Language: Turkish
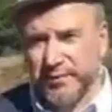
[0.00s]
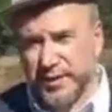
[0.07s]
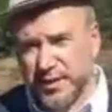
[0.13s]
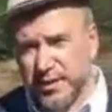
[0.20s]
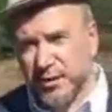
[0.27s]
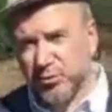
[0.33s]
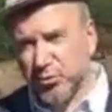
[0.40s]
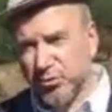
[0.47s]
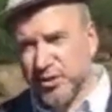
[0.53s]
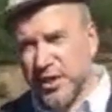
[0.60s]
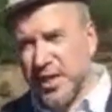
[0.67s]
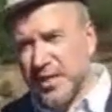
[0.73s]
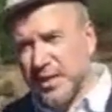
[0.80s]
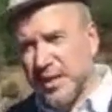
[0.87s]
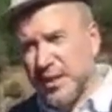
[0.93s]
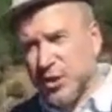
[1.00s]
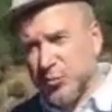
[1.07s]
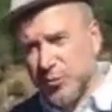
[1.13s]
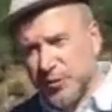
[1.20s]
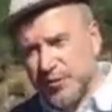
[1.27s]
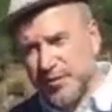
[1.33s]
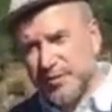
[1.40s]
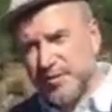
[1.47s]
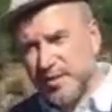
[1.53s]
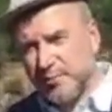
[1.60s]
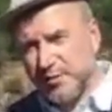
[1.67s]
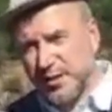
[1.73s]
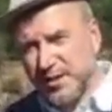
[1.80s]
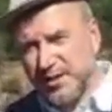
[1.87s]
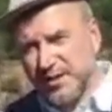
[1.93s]
Ve dedektörün de en gelişmiş
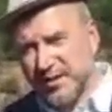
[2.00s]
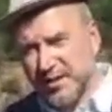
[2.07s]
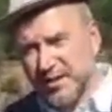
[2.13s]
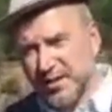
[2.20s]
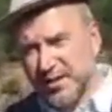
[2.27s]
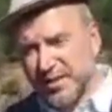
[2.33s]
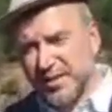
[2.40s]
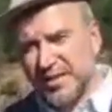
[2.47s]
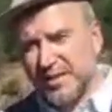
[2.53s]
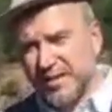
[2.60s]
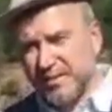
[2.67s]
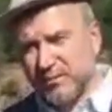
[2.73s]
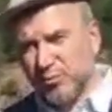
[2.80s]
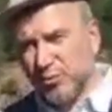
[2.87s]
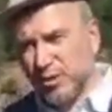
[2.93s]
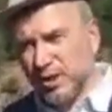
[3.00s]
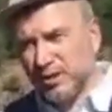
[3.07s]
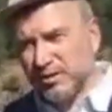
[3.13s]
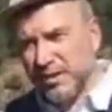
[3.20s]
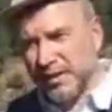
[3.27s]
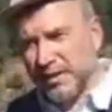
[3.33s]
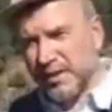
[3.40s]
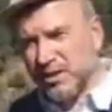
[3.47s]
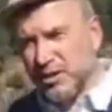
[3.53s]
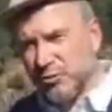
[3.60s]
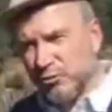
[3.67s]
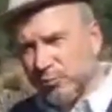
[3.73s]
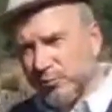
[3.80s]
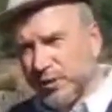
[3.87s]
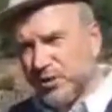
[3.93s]
sistemi garantili olan kaya içinde,
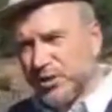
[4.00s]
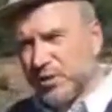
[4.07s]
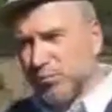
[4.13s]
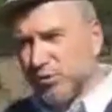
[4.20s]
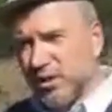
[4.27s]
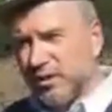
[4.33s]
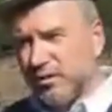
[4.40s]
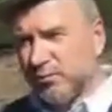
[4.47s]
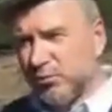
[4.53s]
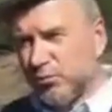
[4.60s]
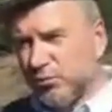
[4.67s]
toprak içinde bulunan,